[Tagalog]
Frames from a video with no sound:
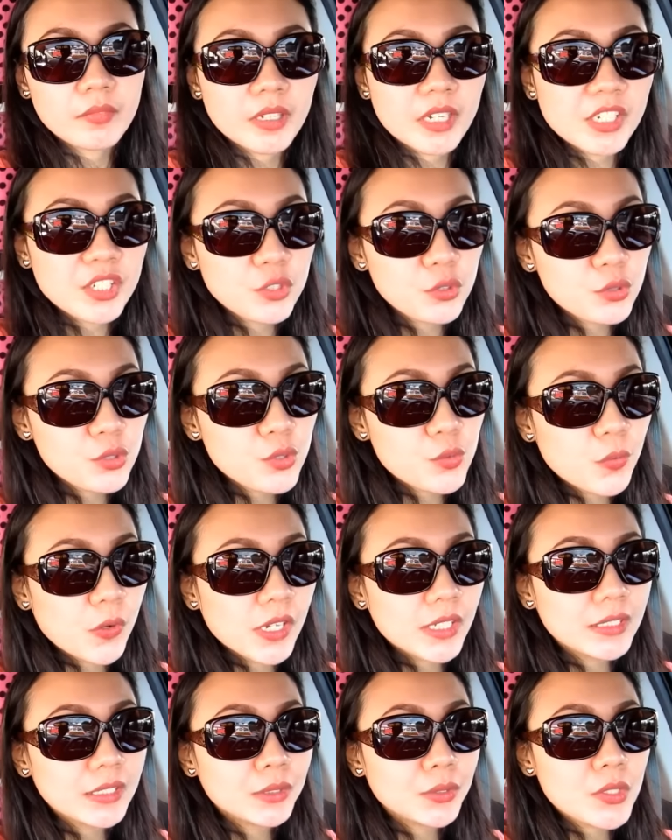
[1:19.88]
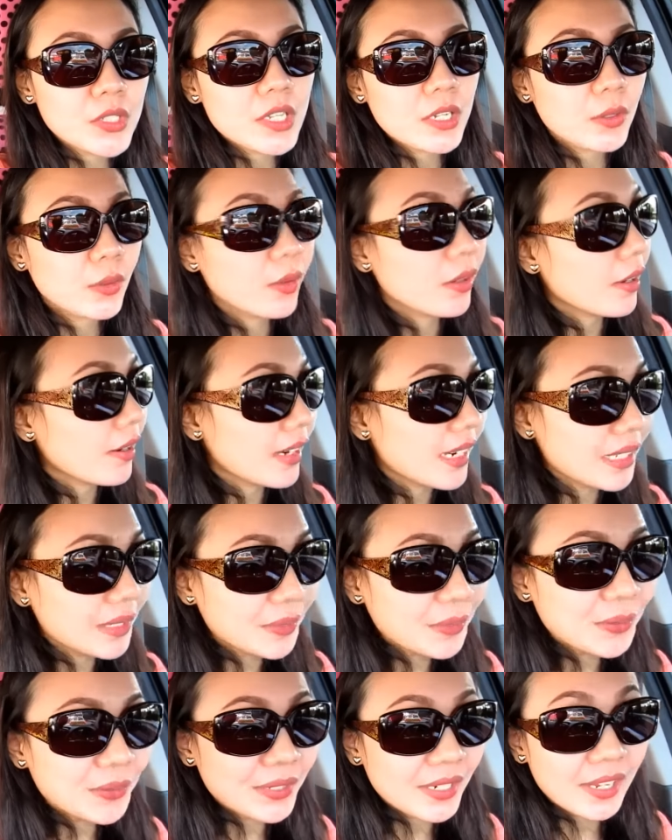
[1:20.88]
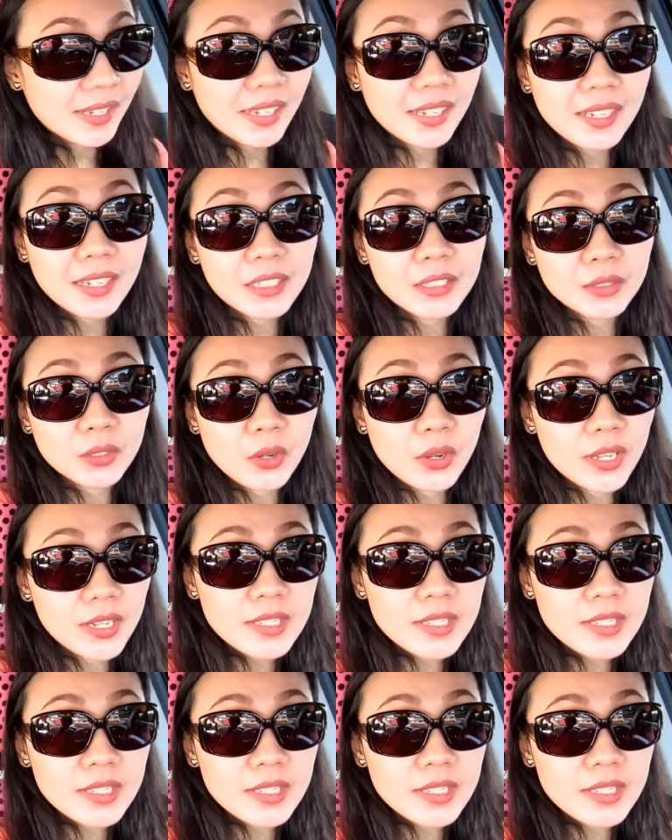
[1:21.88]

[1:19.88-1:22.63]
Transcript: As usual, dito sa lugar na to, laging ganito ang